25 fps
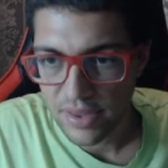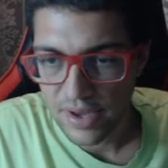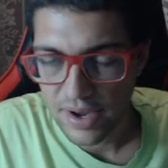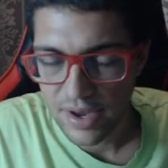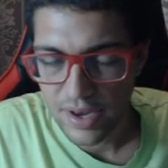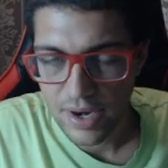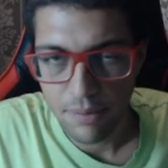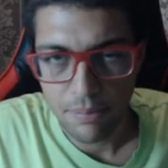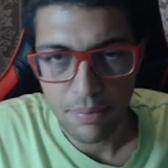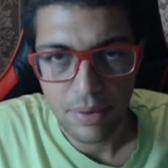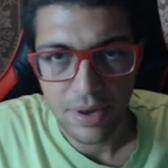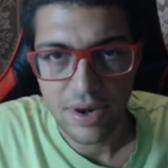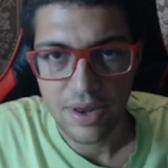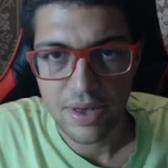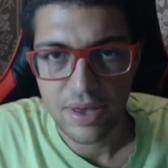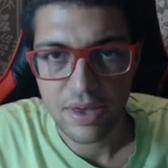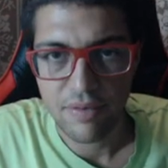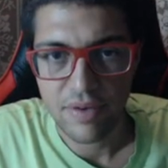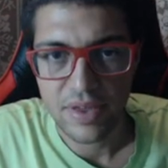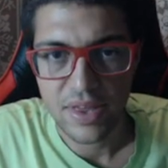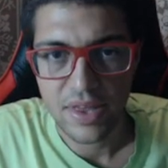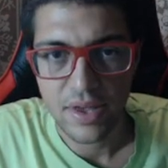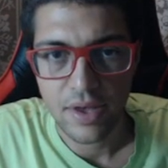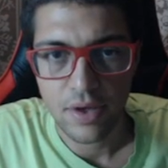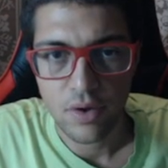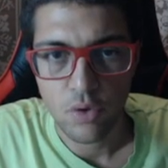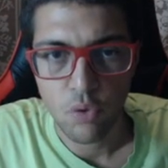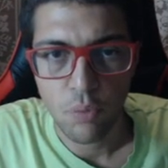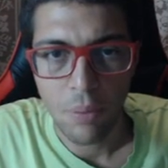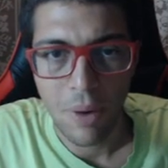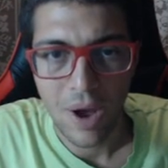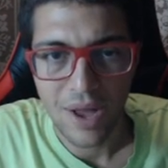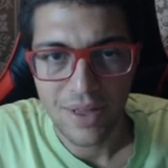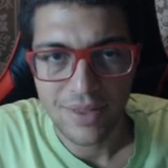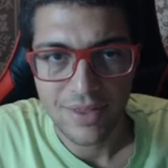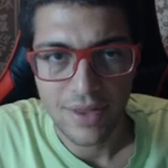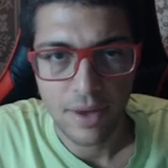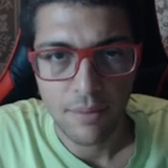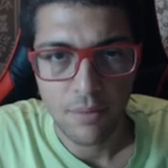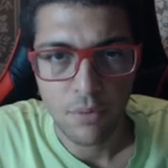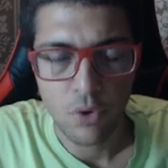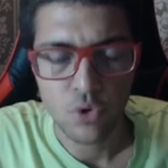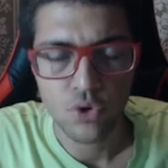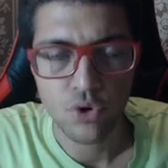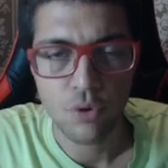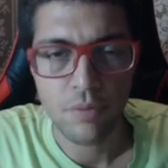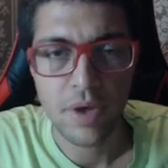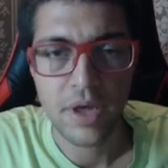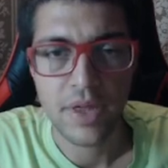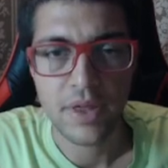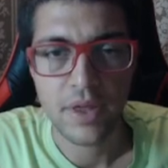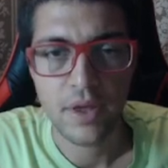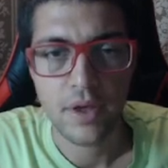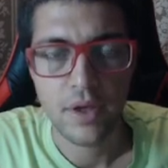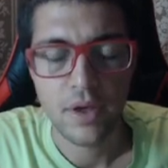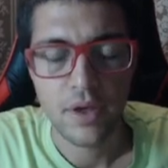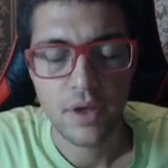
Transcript: che la palla gli viene rubata molto bene.